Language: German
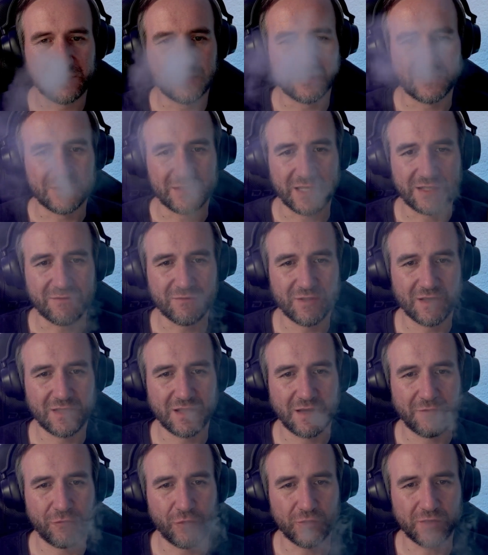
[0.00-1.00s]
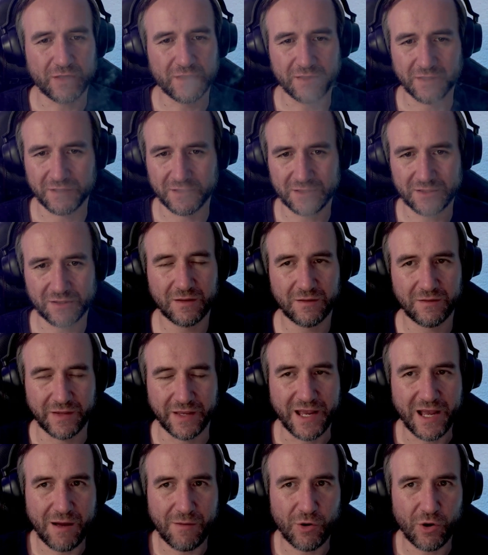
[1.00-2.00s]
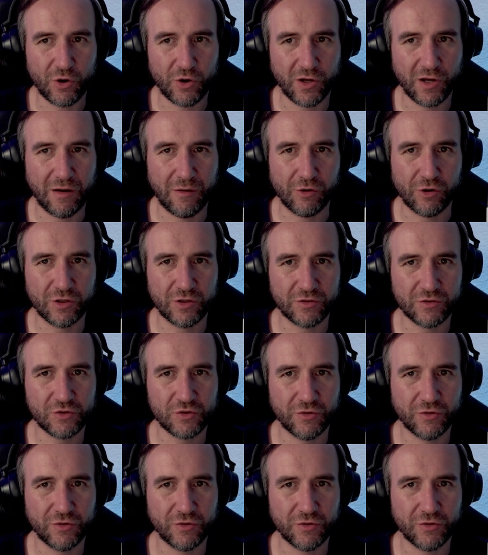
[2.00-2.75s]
Das hätten wir Herr Flöter hier nicht. Naja, aber, aber äh,